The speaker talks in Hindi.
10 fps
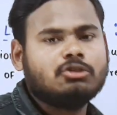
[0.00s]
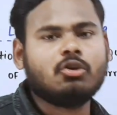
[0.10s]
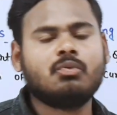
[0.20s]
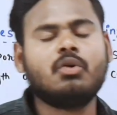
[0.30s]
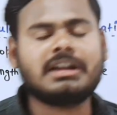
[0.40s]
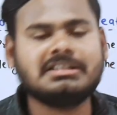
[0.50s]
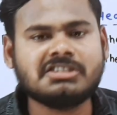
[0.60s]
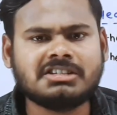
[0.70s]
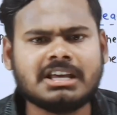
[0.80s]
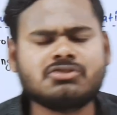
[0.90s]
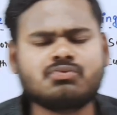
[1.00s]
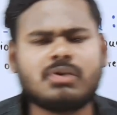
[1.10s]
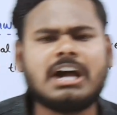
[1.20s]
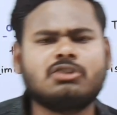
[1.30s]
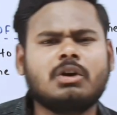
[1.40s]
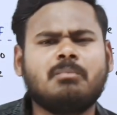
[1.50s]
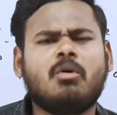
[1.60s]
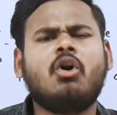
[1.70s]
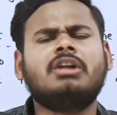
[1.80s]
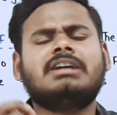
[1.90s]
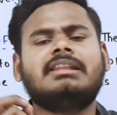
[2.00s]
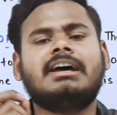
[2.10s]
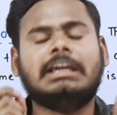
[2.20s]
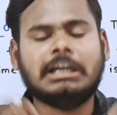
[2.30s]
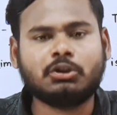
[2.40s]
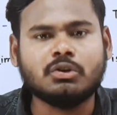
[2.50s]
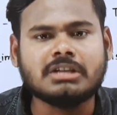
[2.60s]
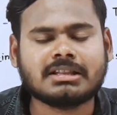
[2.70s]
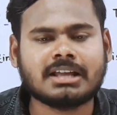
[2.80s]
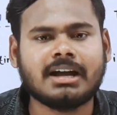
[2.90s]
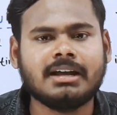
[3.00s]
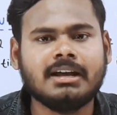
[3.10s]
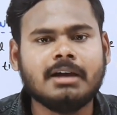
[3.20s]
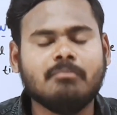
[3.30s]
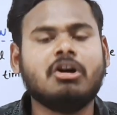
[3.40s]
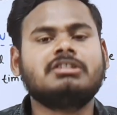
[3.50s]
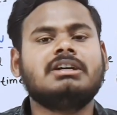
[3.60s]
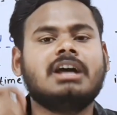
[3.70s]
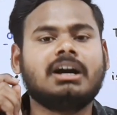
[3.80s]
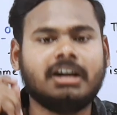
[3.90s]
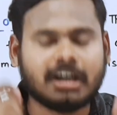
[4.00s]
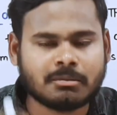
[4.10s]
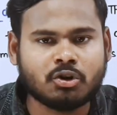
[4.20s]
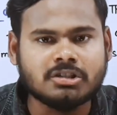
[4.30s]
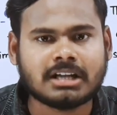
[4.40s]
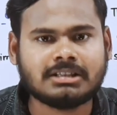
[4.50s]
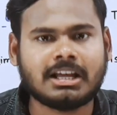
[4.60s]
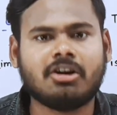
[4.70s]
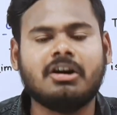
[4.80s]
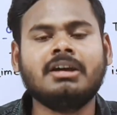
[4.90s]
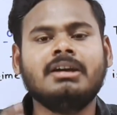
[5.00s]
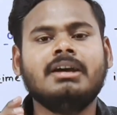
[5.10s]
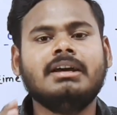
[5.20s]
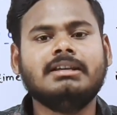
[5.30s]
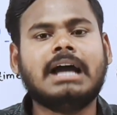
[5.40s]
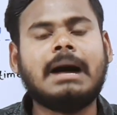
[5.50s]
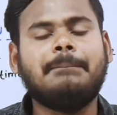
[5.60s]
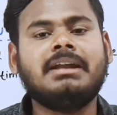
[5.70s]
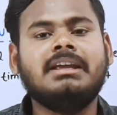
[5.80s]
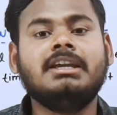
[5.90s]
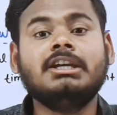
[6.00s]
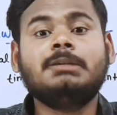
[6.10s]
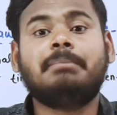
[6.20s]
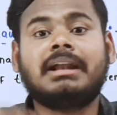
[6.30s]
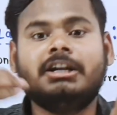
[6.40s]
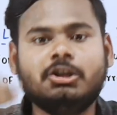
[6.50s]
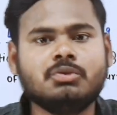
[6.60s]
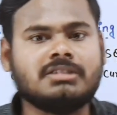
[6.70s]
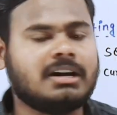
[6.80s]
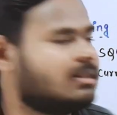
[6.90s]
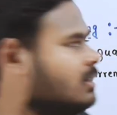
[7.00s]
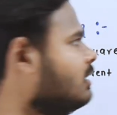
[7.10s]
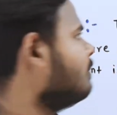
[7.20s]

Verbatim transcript: तो वो रजिस्टेंस वायर जो है बहुत ज़्यादा हीट हो जाता है बहुत ज़्यादा गर्म हो जाता है और यहाँ पर हीट प्रोड्यूस करती है